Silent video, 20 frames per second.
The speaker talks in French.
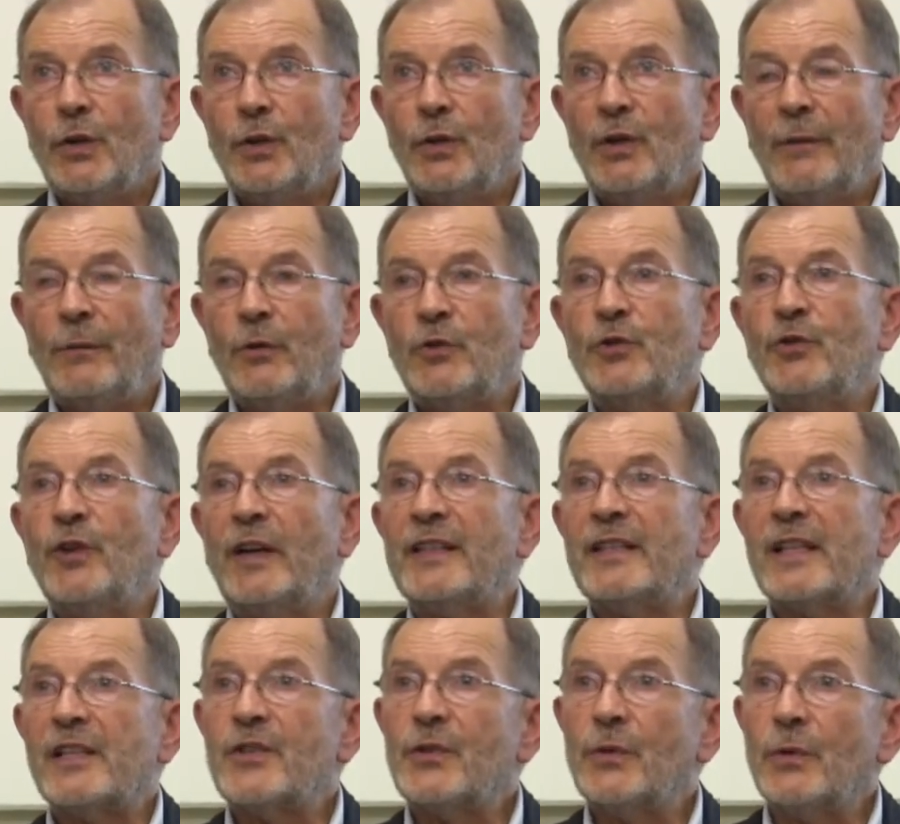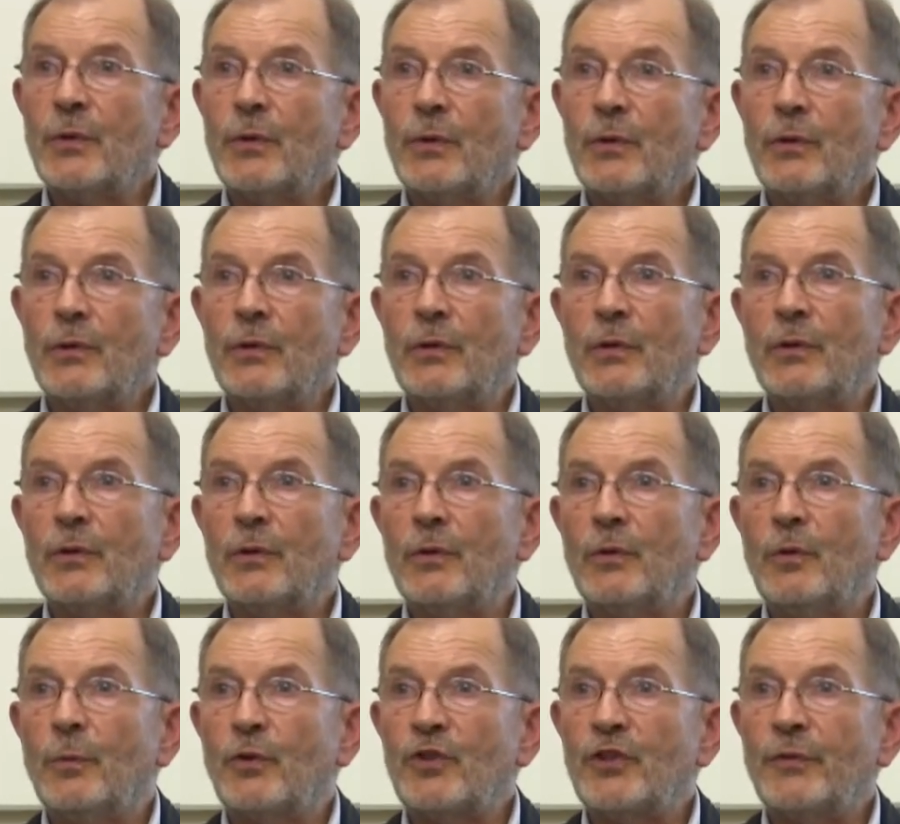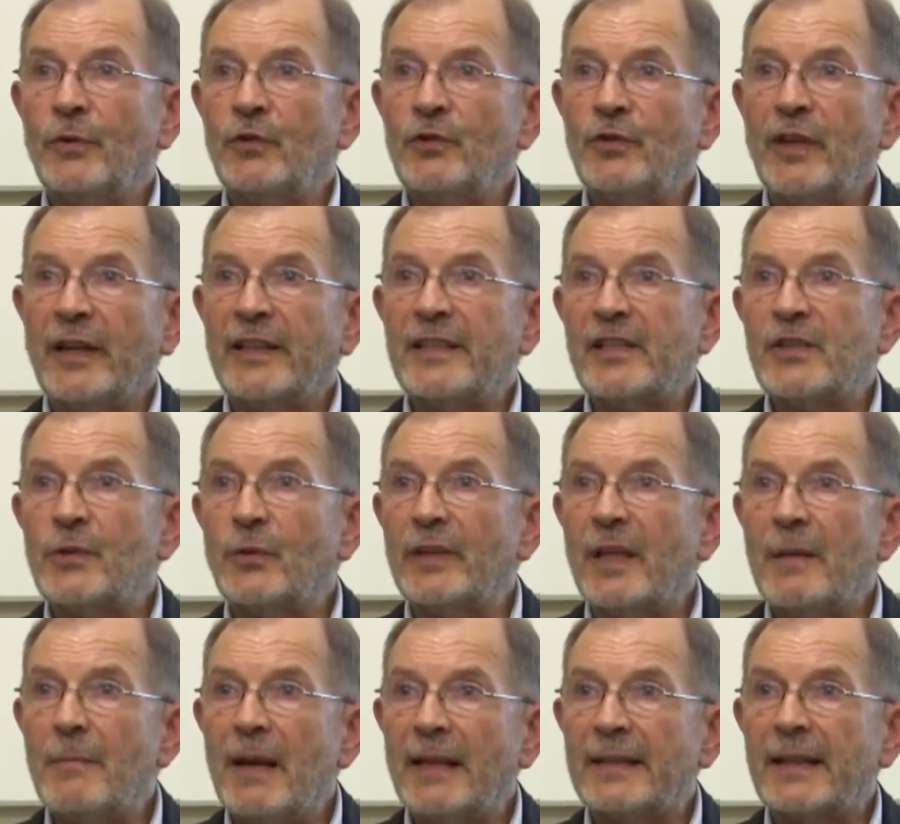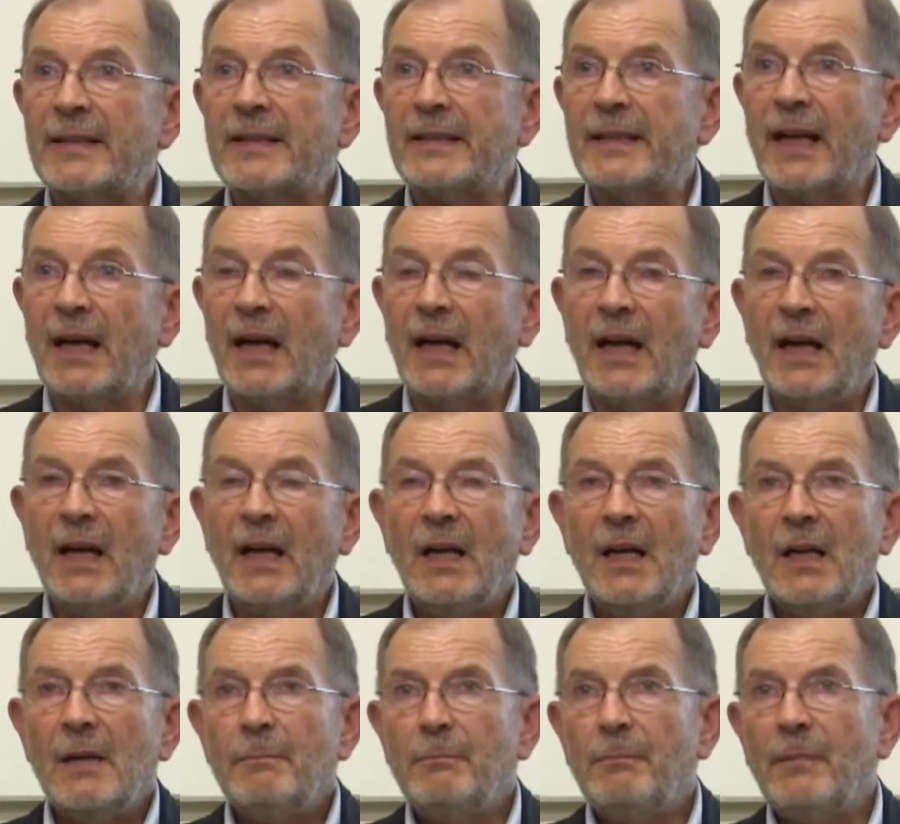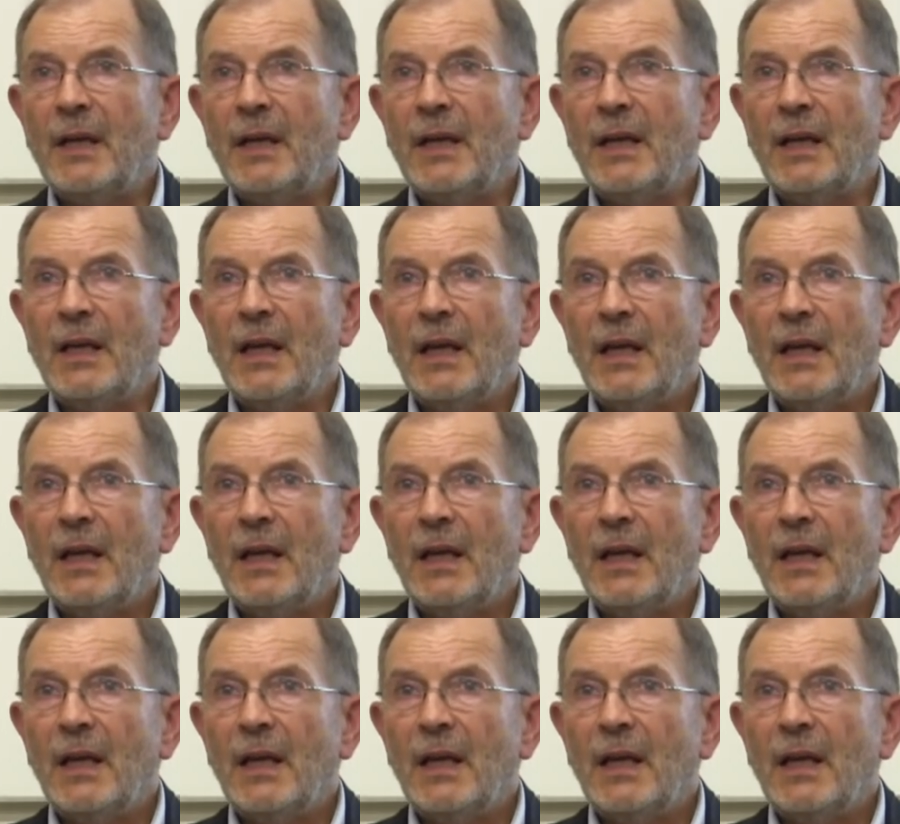la fonctionnalisation, le projet de fonctionnalisation des maîtres, etc. Mais